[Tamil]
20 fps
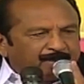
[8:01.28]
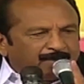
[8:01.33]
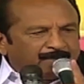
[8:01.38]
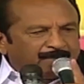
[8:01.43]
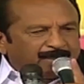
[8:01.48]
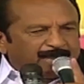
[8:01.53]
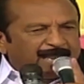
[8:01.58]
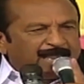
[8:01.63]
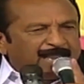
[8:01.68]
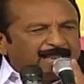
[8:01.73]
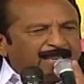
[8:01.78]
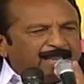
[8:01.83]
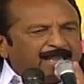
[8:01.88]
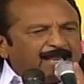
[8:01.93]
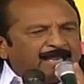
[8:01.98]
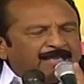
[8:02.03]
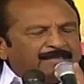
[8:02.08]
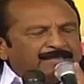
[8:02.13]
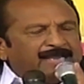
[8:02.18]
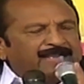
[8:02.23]
வி
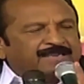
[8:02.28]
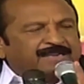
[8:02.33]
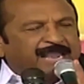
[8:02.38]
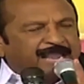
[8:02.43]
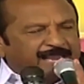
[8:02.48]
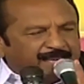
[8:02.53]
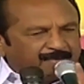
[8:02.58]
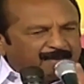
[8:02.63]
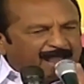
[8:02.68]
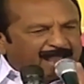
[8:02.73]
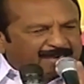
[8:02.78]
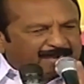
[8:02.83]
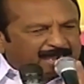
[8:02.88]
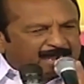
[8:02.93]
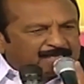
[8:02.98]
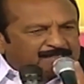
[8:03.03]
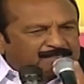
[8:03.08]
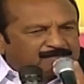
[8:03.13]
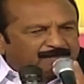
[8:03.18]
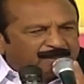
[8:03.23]
த கிங்
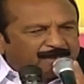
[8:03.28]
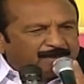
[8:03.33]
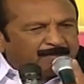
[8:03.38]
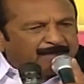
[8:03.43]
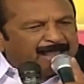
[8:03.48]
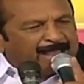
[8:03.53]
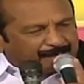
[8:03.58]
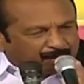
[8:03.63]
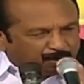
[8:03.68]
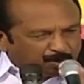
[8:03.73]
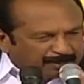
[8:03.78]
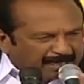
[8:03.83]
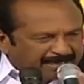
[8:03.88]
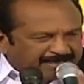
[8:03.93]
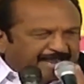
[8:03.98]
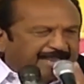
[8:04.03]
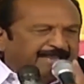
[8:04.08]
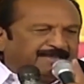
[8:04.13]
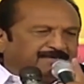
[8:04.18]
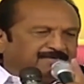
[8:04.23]
மேக்கர்ஸ் வில் மேக் யூ த
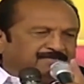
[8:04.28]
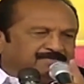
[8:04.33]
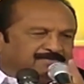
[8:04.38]
கிங்